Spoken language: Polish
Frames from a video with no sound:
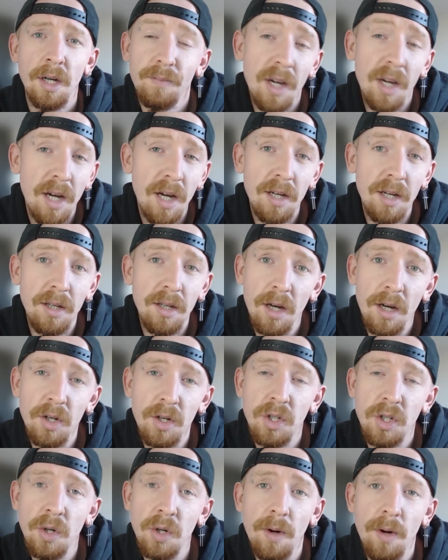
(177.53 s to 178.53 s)
Nie, nie
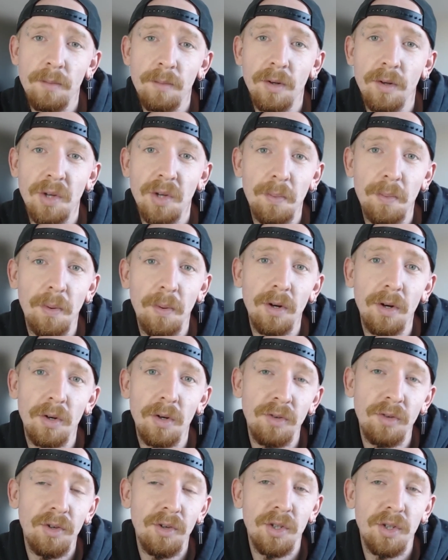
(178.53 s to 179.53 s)
jeździłem do tej pory
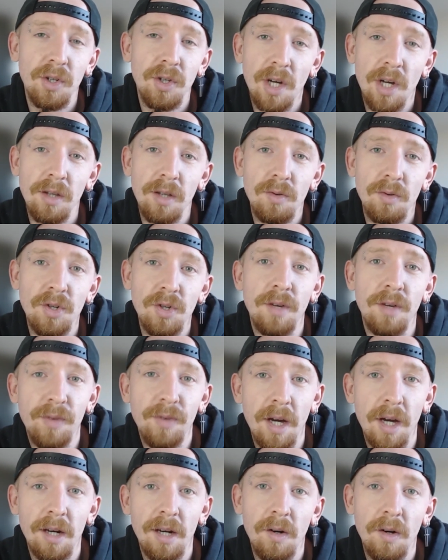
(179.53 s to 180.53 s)
oczywiście żadną
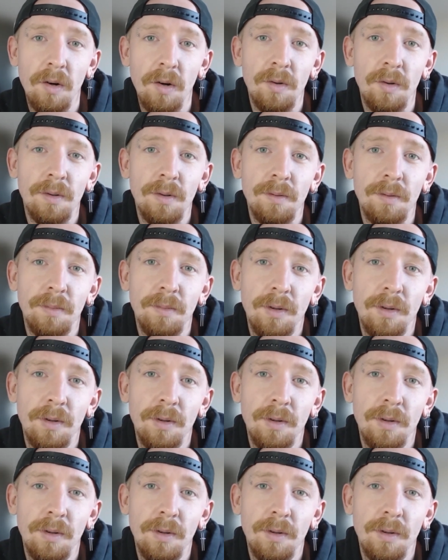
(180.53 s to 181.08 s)
szlifierką,